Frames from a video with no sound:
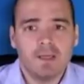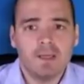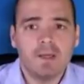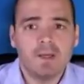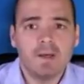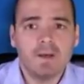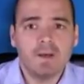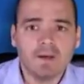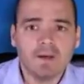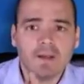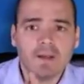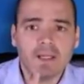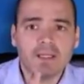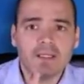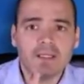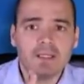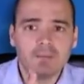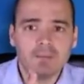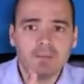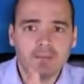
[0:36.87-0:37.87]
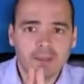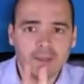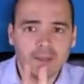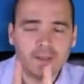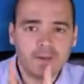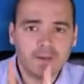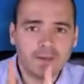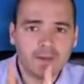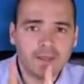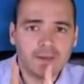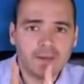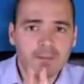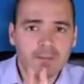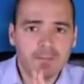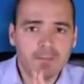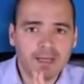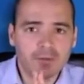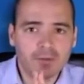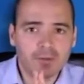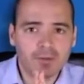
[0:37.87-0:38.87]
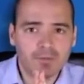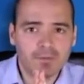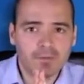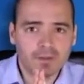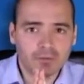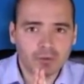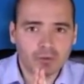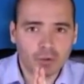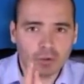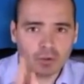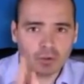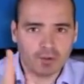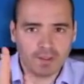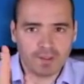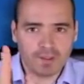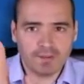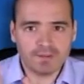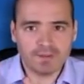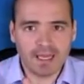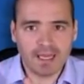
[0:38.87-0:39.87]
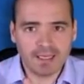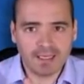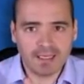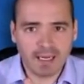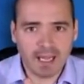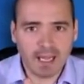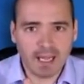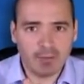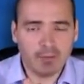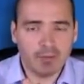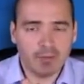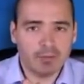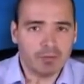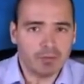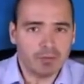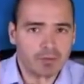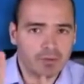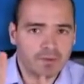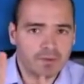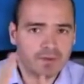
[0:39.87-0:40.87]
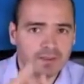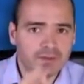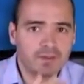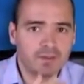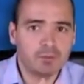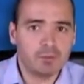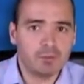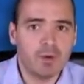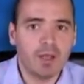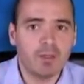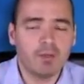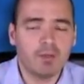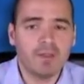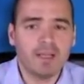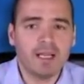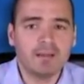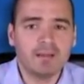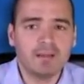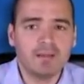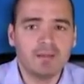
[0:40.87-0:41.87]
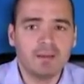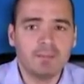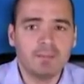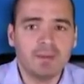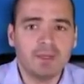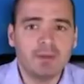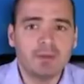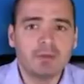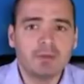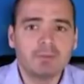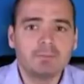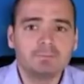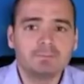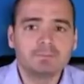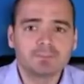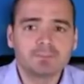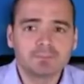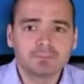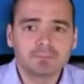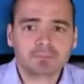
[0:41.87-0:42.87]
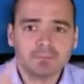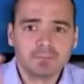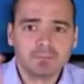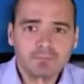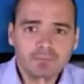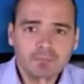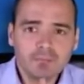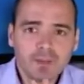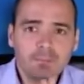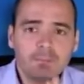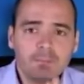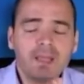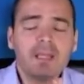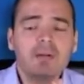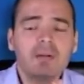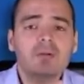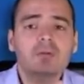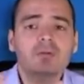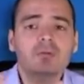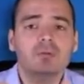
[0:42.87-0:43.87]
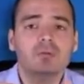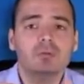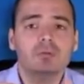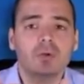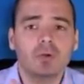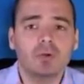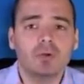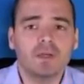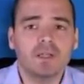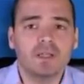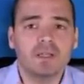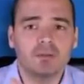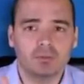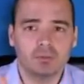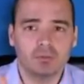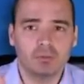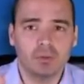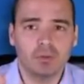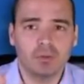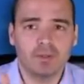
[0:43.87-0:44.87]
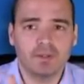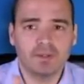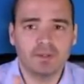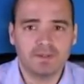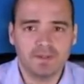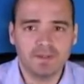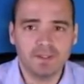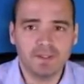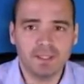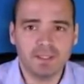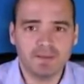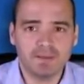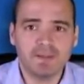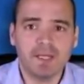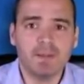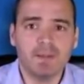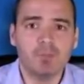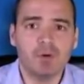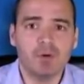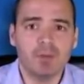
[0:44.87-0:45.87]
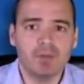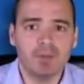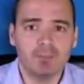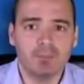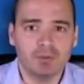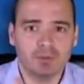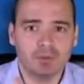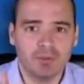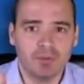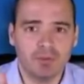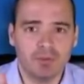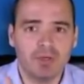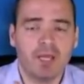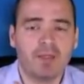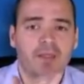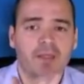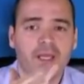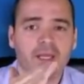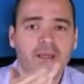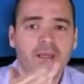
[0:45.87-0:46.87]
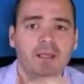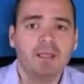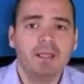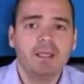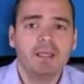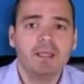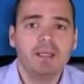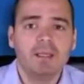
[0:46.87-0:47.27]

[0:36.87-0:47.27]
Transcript: el rey el rey del bando defensor está alejado, no está situado delante del peón, pero su torre, su torre sí que está muy bien posicionada,